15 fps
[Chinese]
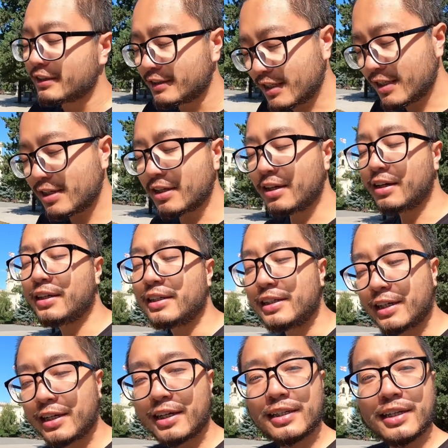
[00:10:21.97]
任何
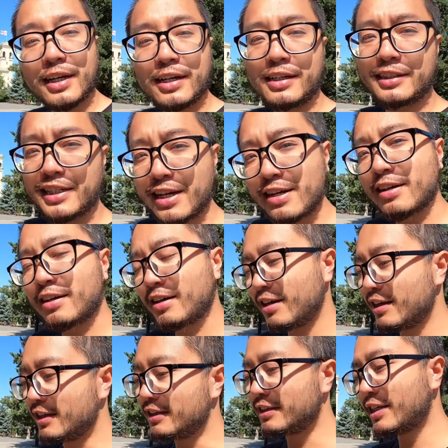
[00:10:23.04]
一个人、任
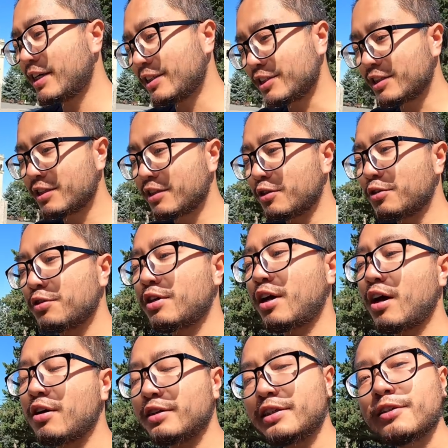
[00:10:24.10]
何一件事都
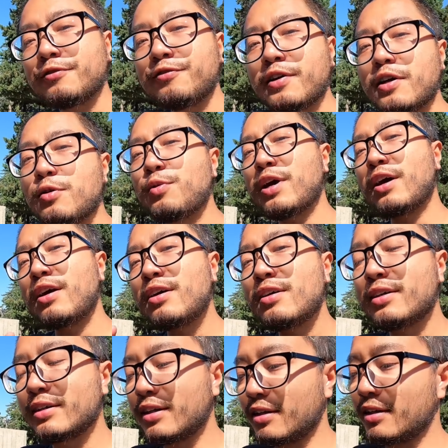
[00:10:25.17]
要一分为
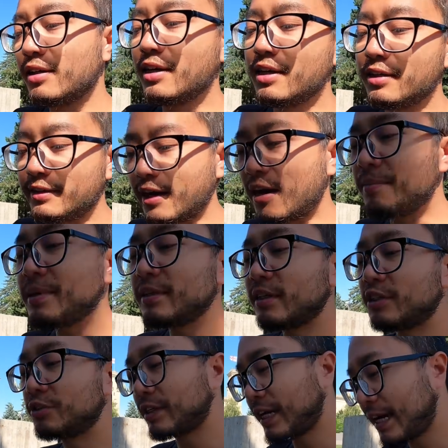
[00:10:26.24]
二的、两面
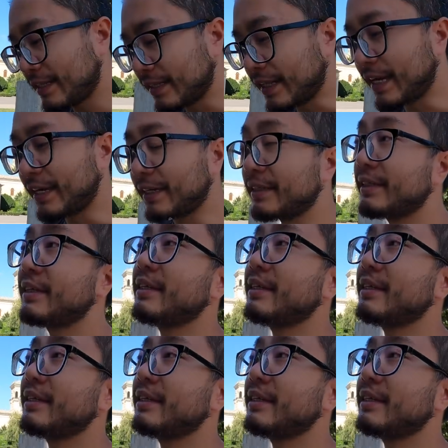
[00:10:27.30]
的去看待。